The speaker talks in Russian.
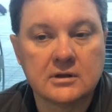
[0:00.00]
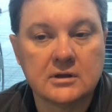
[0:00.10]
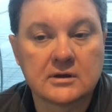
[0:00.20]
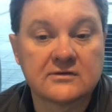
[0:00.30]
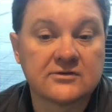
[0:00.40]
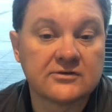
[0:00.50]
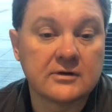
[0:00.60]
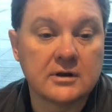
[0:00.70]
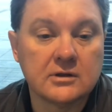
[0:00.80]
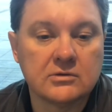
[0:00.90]
где, к
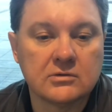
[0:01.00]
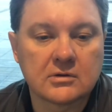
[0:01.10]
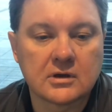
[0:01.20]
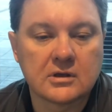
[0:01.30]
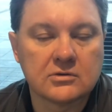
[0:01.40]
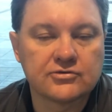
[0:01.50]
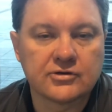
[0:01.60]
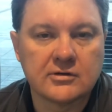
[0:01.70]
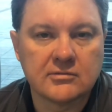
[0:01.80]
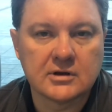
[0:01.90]
сожалению, как я уже
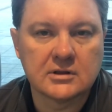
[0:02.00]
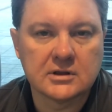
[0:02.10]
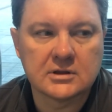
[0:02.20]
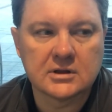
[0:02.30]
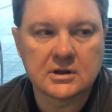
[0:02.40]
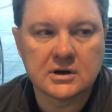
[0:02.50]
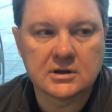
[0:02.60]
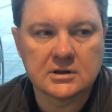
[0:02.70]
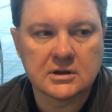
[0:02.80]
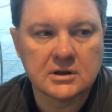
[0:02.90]
говорил
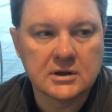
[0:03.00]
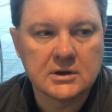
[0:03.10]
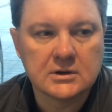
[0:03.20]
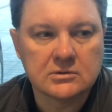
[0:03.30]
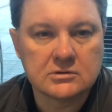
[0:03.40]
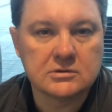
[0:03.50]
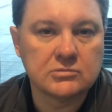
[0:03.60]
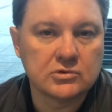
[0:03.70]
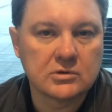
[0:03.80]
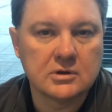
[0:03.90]
неоднократно, очень
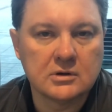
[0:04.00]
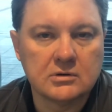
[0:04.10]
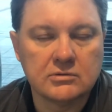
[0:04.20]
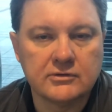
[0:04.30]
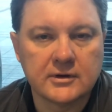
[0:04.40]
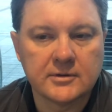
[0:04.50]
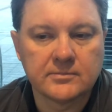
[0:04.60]
многие люди